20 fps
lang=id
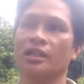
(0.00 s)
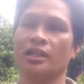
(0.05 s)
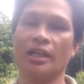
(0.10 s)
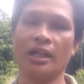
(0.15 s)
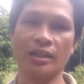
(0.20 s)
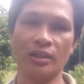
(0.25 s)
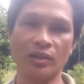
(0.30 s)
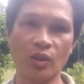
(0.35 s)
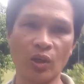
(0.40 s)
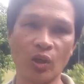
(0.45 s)

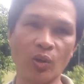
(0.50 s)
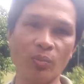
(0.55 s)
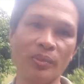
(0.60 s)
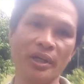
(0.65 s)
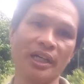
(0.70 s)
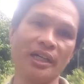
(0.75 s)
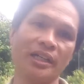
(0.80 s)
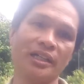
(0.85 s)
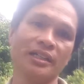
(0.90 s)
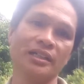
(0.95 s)
dan
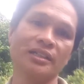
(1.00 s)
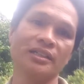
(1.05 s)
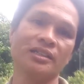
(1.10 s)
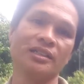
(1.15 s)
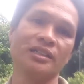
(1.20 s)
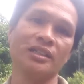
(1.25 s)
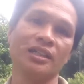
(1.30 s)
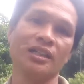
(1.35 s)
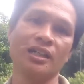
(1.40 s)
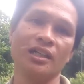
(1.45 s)
komen
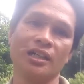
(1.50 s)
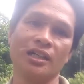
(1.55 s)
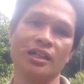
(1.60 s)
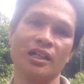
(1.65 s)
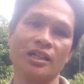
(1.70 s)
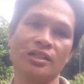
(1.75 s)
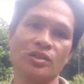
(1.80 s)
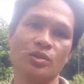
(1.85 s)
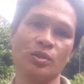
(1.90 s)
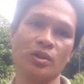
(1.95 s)

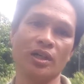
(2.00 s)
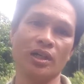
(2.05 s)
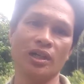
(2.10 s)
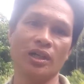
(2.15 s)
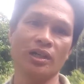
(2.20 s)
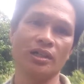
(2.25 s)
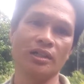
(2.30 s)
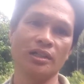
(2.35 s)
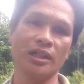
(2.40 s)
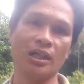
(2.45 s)
dan
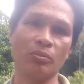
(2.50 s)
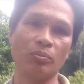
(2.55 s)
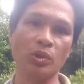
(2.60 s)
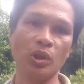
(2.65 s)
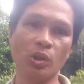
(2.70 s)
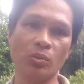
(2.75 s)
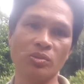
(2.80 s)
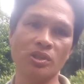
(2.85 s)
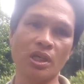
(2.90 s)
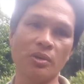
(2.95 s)
juga yang
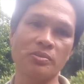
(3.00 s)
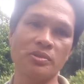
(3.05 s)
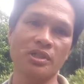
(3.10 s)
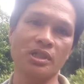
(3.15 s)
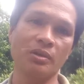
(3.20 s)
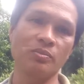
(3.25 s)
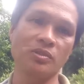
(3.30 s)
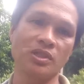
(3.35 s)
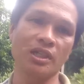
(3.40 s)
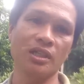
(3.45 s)
belum
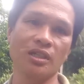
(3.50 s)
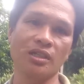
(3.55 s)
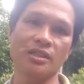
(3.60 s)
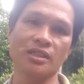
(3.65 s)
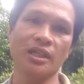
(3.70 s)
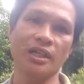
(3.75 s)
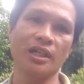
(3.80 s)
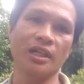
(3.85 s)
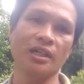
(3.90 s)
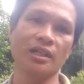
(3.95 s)
subscribe channel
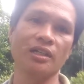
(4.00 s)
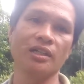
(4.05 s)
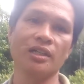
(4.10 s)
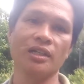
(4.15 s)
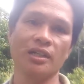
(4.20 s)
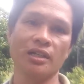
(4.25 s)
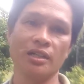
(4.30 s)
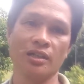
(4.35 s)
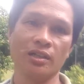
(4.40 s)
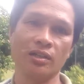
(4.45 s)
saya
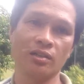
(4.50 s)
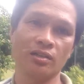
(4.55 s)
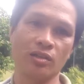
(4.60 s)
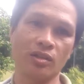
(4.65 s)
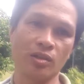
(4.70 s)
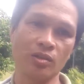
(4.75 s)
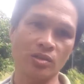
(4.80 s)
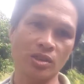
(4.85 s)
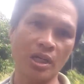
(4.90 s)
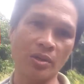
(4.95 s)

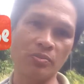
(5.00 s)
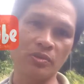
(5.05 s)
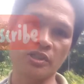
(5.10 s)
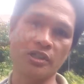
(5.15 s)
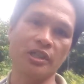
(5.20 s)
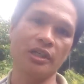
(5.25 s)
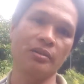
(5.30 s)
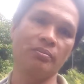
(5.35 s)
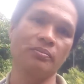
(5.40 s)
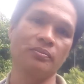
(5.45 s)
tolong
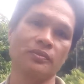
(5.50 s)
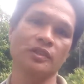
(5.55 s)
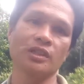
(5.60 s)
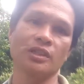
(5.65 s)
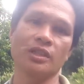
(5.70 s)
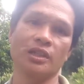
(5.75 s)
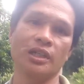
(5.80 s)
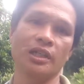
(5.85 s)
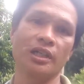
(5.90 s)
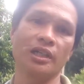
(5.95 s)
subscribe
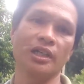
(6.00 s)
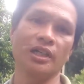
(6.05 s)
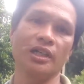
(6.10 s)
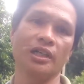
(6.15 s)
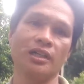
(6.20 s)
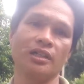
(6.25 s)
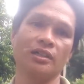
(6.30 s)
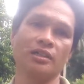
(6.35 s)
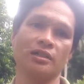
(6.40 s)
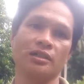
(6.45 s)

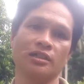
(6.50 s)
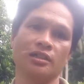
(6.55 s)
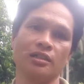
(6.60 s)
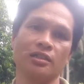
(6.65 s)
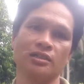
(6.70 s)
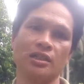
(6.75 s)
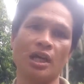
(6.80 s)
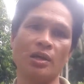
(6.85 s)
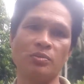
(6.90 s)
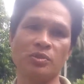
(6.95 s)
karena
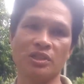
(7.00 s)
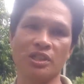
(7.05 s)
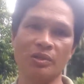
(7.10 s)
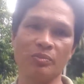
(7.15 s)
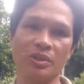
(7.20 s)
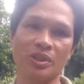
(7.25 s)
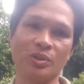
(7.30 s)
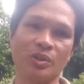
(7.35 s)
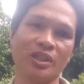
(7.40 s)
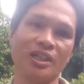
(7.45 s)
subscribe
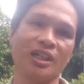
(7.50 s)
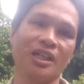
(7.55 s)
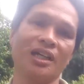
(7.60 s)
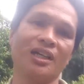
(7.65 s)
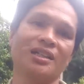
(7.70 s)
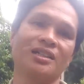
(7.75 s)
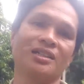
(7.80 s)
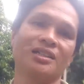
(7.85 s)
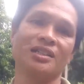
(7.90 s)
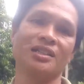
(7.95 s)
itu
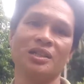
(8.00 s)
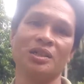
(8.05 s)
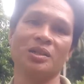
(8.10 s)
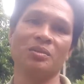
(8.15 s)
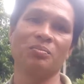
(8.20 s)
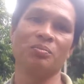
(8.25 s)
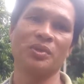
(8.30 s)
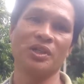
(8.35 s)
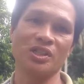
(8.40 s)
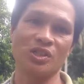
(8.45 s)
adalah
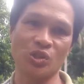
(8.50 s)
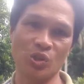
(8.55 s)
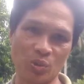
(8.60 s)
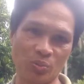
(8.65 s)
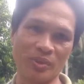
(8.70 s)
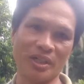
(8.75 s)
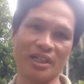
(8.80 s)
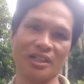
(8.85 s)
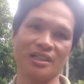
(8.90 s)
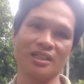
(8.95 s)

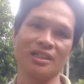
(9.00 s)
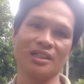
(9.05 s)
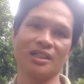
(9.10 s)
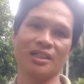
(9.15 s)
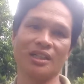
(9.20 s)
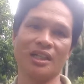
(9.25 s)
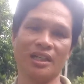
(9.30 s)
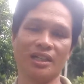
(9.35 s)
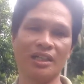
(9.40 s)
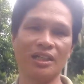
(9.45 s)
percuma
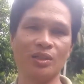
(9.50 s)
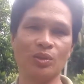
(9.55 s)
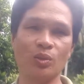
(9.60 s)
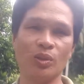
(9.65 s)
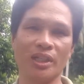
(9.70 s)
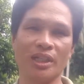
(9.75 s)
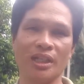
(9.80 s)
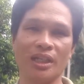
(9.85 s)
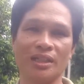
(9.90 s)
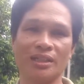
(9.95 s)
dan itu
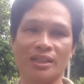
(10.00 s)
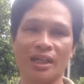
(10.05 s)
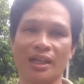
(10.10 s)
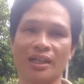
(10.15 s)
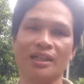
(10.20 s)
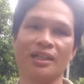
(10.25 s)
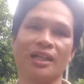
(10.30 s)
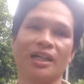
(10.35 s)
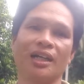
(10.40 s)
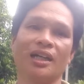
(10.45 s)
adalah
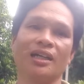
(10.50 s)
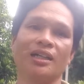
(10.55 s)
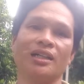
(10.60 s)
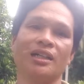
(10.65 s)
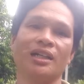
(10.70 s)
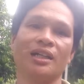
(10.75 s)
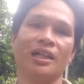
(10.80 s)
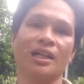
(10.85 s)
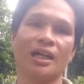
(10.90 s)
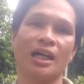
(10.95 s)
tanda
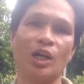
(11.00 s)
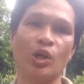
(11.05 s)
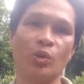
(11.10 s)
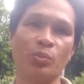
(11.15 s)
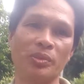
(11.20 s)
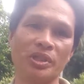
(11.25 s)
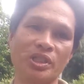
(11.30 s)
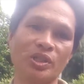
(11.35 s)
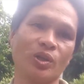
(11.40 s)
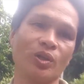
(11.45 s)
kau
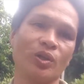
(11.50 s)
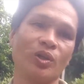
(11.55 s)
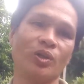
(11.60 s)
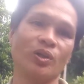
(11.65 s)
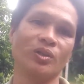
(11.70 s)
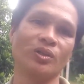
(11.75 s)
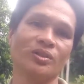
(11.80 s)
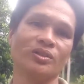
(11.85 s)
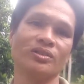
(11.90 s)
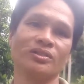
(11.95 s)

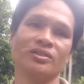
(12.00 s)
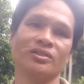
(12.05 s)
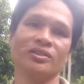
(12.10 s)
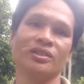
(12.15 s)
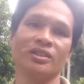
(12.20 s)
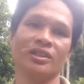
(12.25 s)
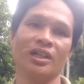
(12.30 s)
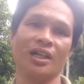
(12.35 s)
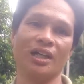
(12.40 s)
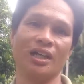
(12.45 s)
menyokong
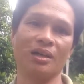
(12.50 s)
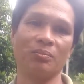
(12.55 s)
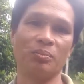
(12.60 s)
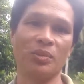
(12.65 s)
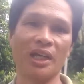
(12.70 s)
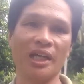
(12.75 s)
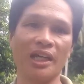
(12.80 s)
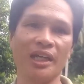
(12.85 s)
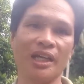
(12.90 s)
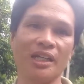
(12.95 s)
uh,
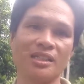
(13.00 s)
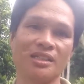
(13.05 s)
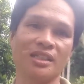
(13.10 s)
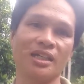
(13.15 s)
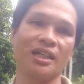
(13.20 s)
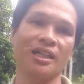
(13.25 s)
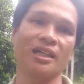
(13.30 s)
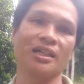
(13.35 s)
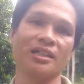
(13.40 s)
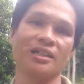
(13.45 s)
pelayanan
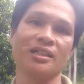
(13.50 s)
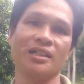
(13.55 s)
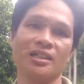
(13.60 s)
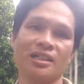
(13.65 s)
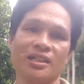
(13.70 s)
saya